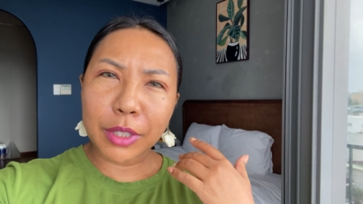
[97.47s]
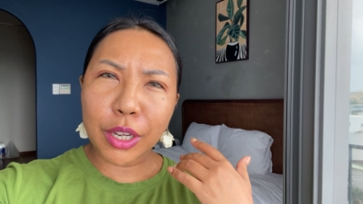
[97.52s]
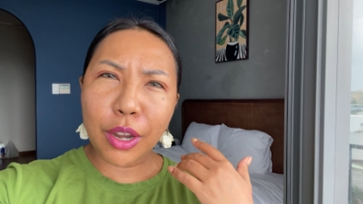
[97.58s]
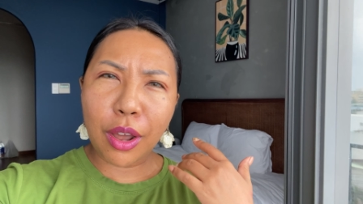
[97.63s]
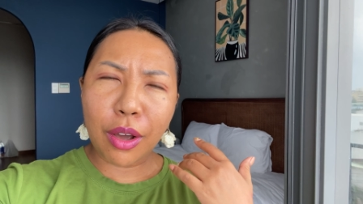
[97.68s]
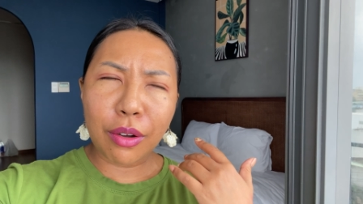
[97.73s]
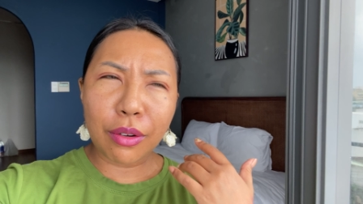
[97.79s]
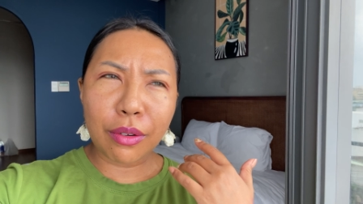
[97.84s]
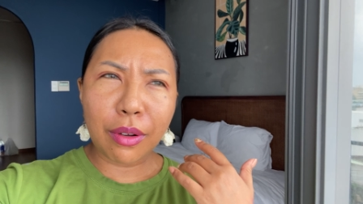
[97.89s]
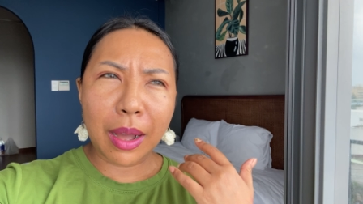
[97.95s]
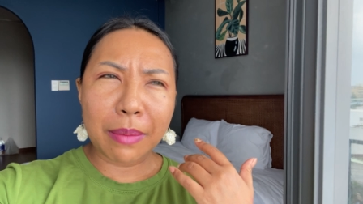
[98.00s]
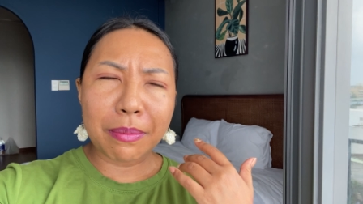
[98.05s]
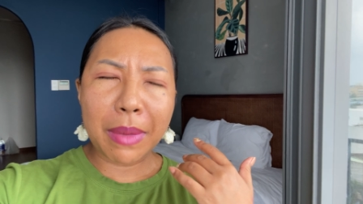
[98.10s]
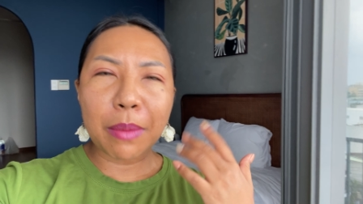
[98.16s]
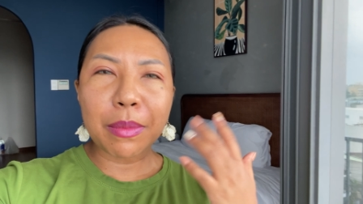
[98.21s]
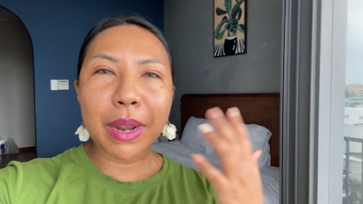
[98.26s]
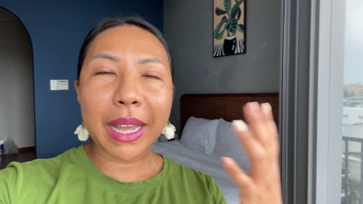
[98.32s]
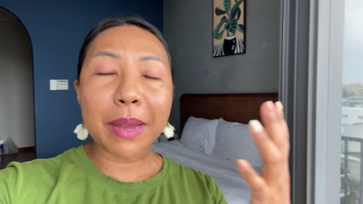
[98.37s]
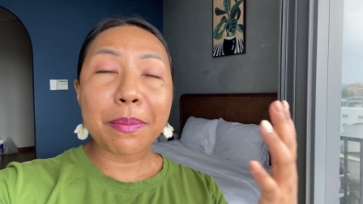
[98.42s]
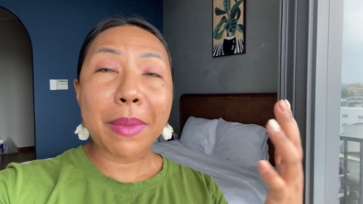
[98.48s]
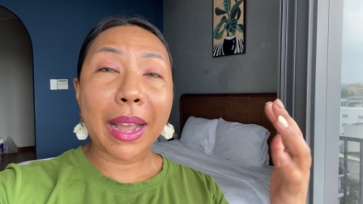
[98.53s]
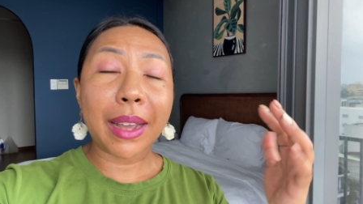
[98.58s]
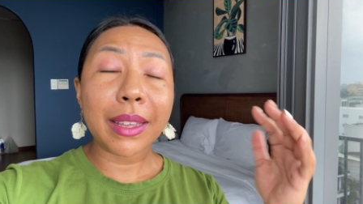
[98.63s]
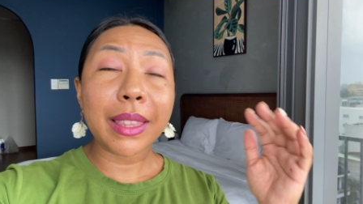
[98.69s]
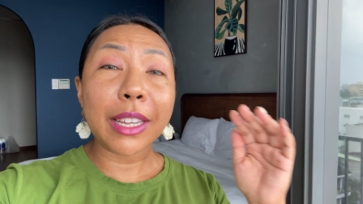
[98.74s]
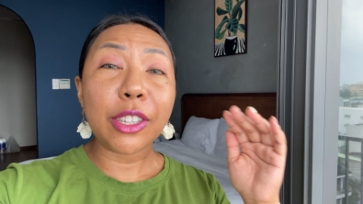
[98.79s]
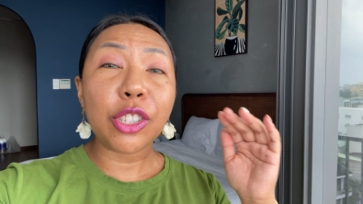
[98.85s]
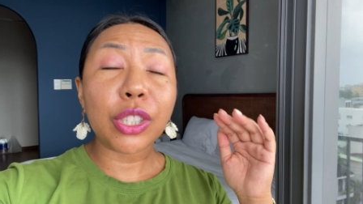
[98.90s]
you know à, mong là các bạn
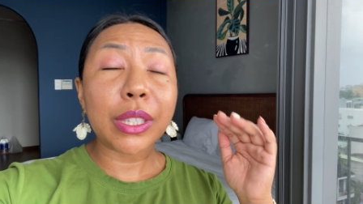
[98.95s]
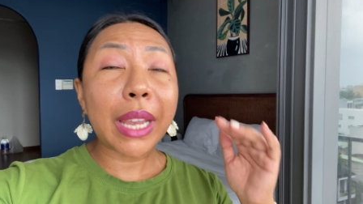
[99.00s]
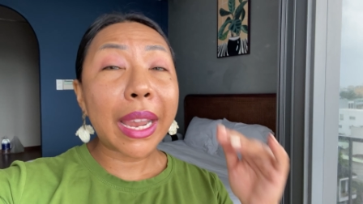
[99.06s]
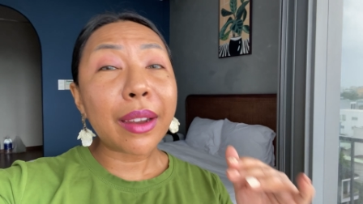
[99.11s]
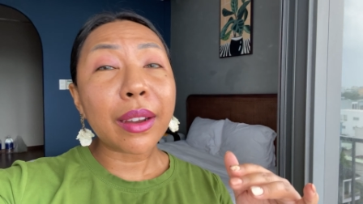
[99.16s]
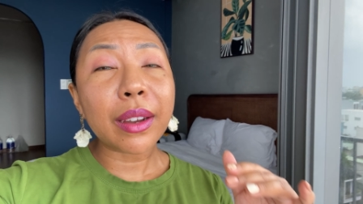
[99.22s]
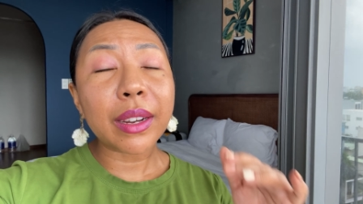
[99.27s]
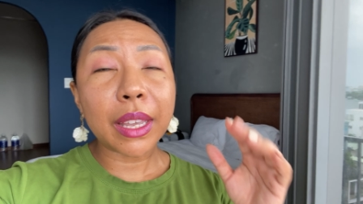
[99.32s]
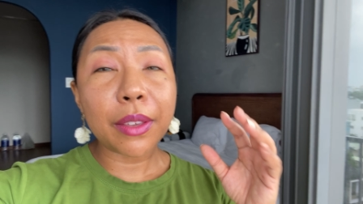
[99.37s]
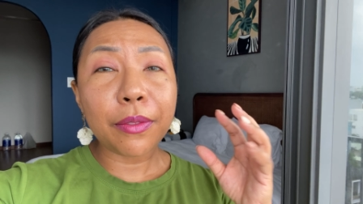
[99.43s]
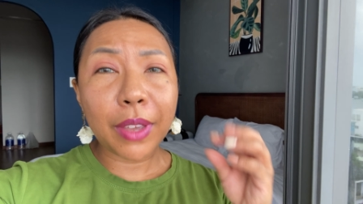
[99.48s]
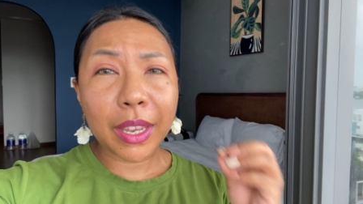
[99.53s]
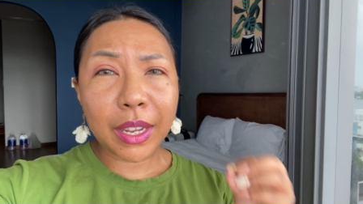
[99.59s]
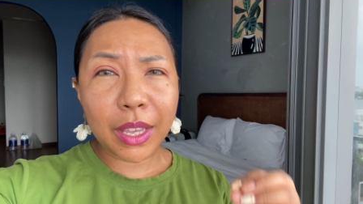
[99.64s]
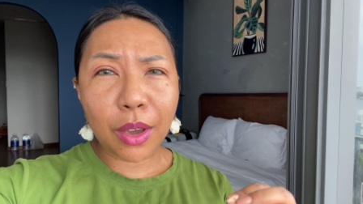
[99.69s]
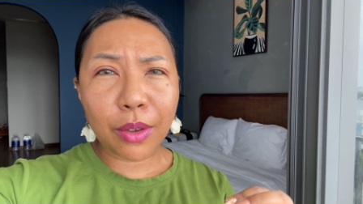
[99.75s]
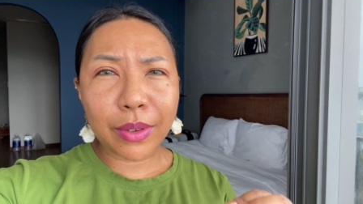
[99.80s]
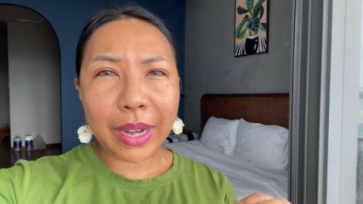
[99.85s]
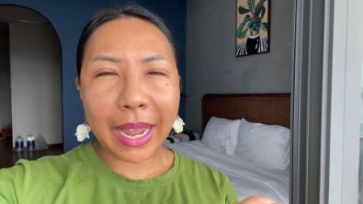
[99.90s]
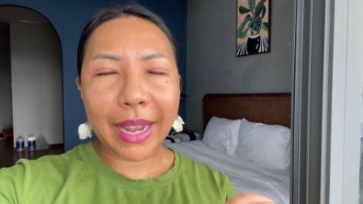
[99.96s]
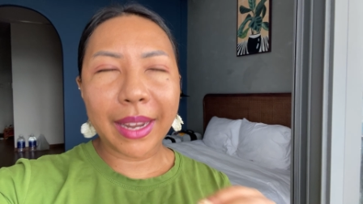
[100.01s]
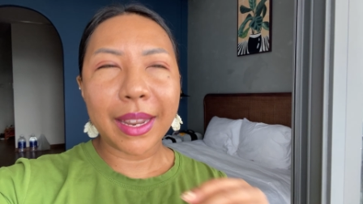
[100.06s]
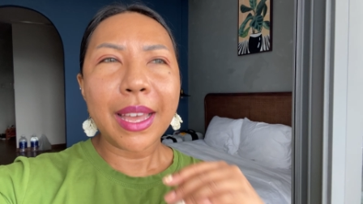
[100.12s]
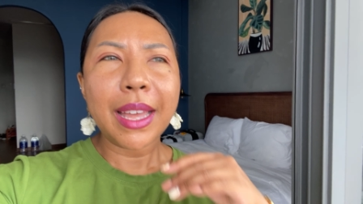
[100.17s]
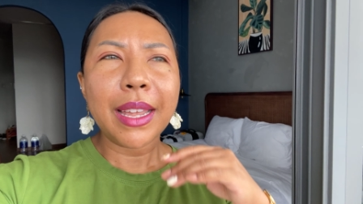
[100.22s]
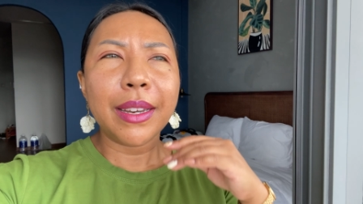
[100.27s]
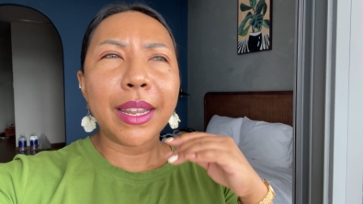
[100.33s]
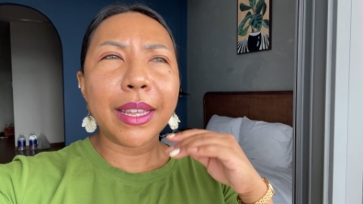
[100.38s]
có thể share cái video này
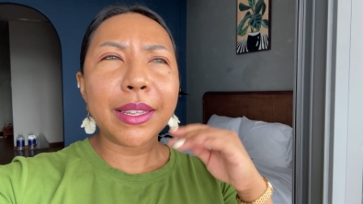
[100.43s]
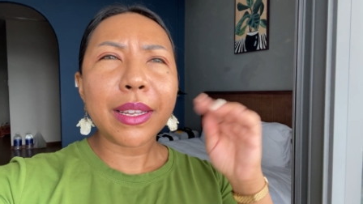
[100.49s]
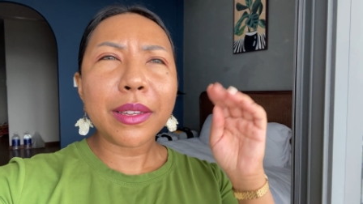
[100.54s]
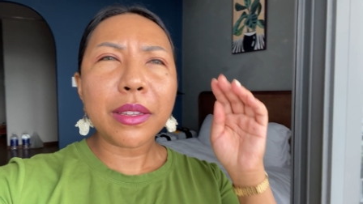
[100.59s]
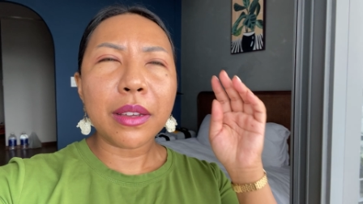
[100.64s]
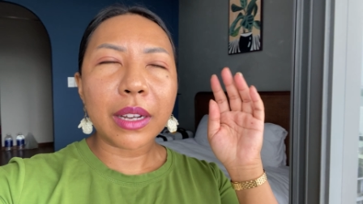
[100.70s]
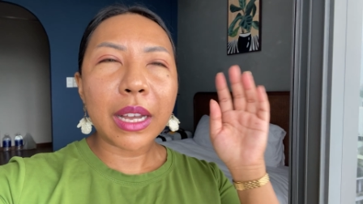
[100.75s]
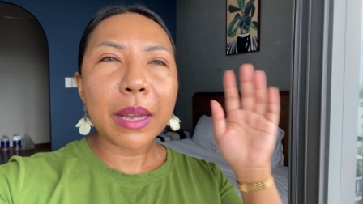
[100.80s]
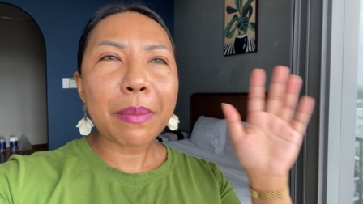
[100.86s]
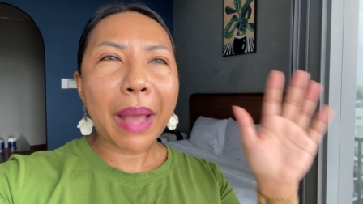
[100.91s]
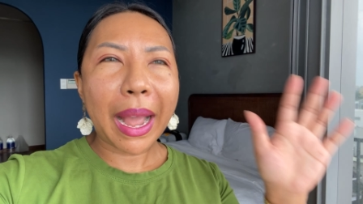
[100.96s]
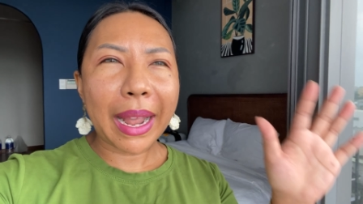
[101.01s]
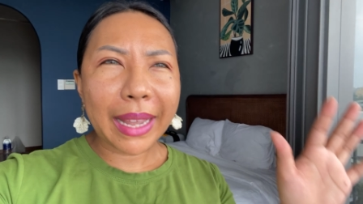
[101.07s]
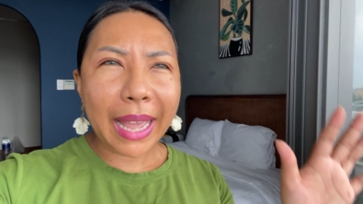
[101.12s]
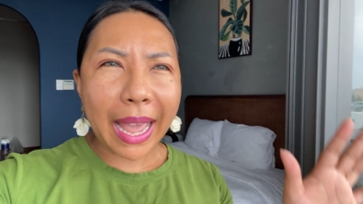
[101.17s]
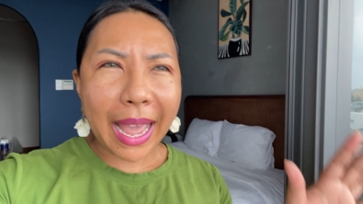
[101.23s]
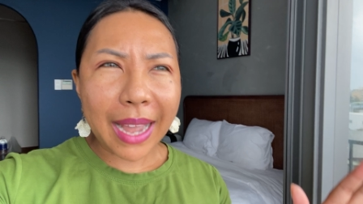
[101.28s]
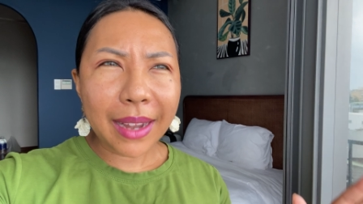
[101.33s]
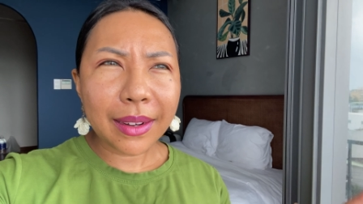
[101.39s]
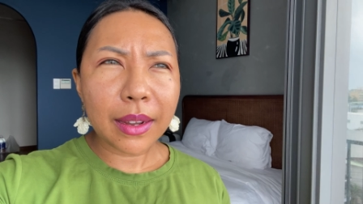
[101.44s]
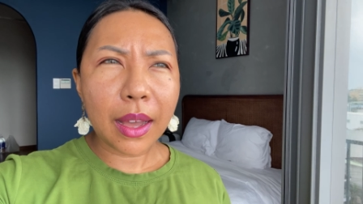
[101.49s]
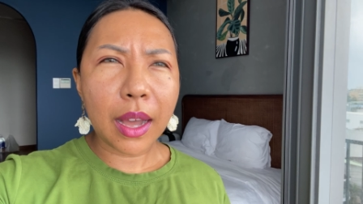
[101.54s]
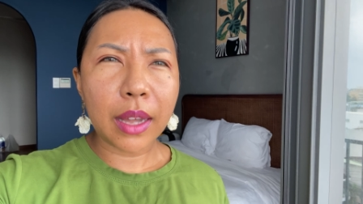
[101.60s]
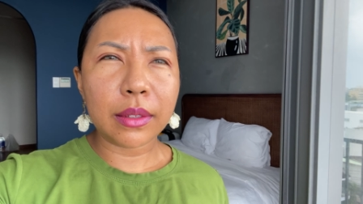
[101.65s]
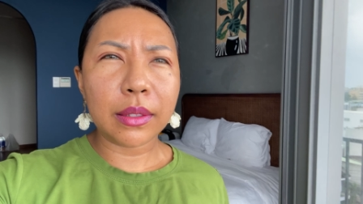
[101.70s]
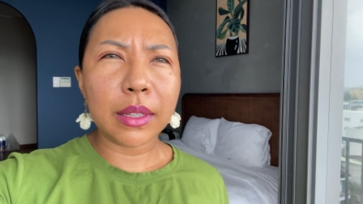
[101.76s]
để cho những các bạn khác uh,